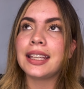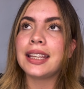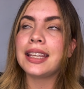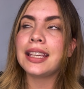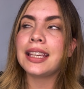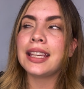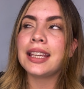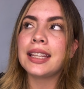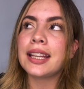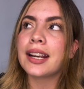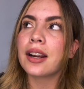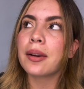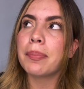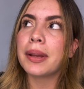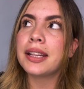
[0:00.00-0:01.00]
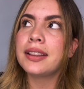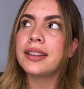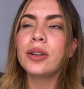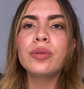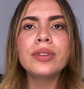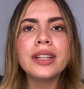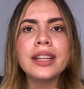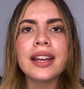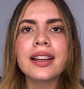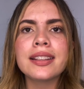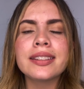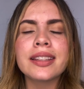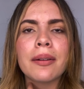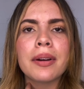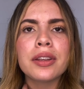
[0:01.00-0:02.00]
y de repente un día
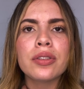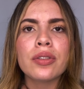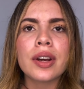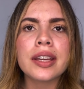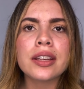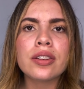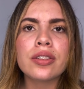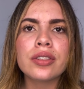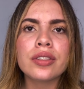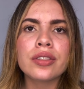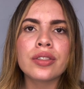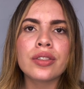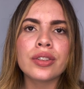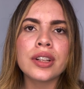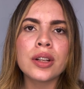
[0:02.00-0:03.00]
estaba yo ahí con,